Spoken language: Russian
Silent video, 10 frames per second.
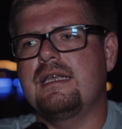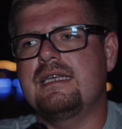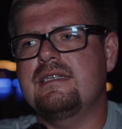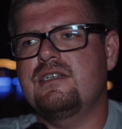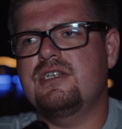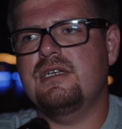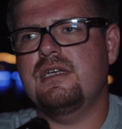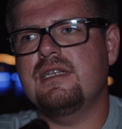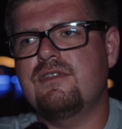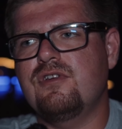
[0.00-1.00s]
Если
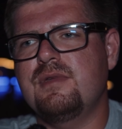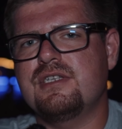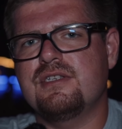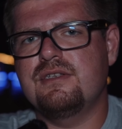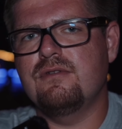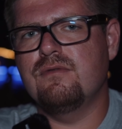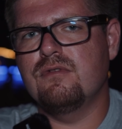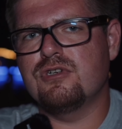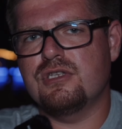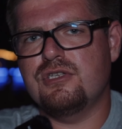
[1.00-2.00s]
же на второй месяц в него
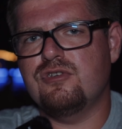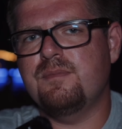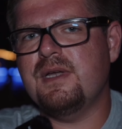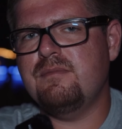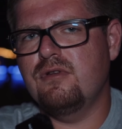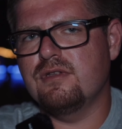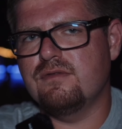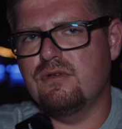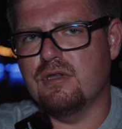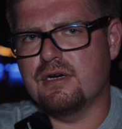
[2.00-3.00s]
вложат еще 5
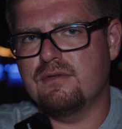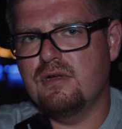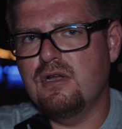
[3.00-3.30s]
миллионов долларов,